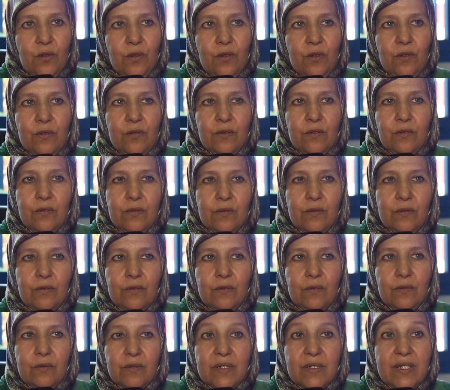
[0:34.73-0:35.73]

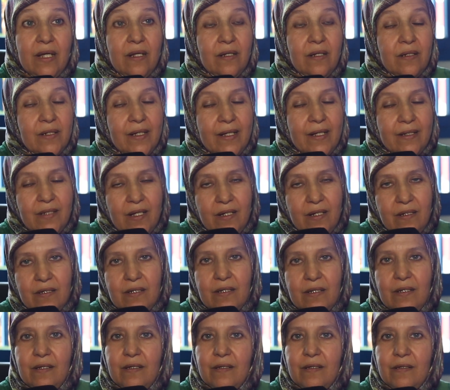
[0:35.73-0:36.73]
آه، كاين
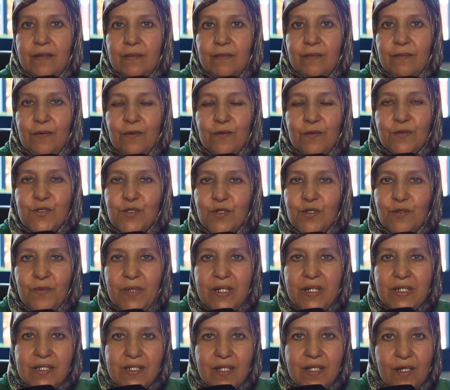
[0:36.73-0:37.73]
كذلك عنصر
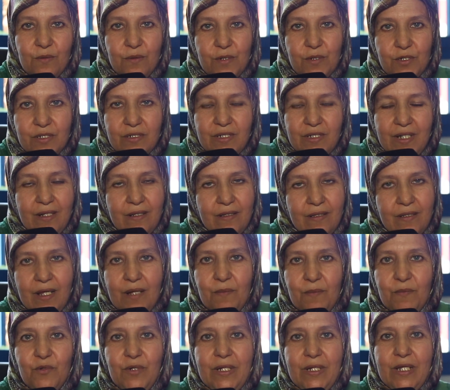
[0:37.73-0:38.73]
ما نساوش ديال
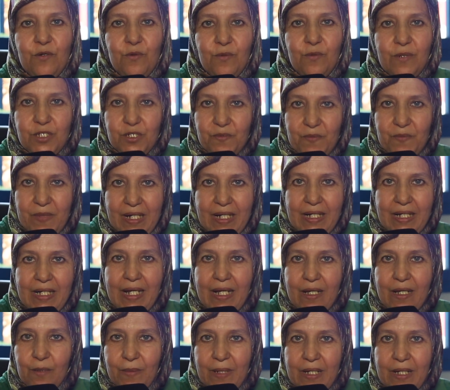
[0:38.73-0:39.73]
الدعم اللي هو جمعيه
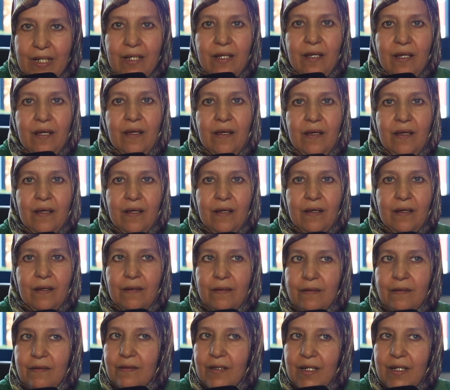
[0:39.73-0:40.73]
الاباء
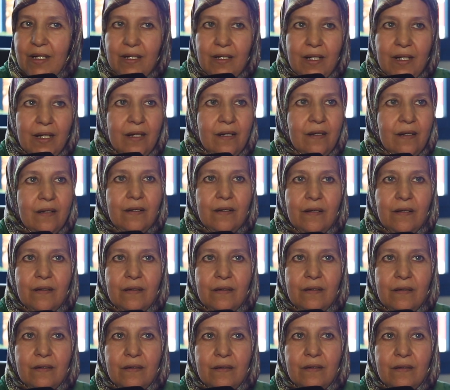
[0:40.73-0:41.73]
آه، خلال
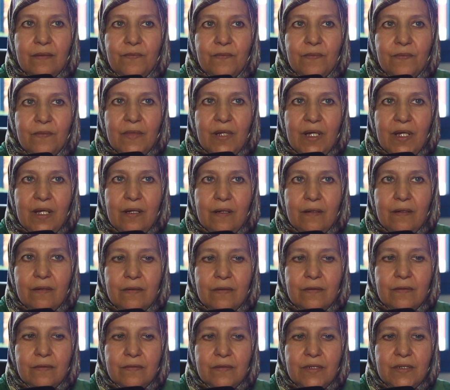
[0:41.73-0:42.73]
آه،
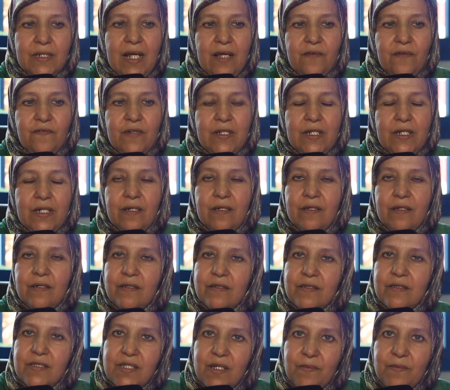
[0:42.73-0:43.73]
الحفل
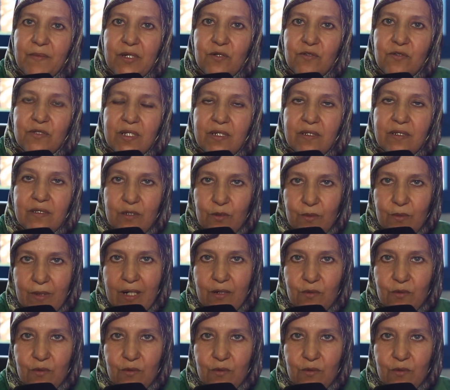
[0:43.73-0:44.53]
التميز للدوره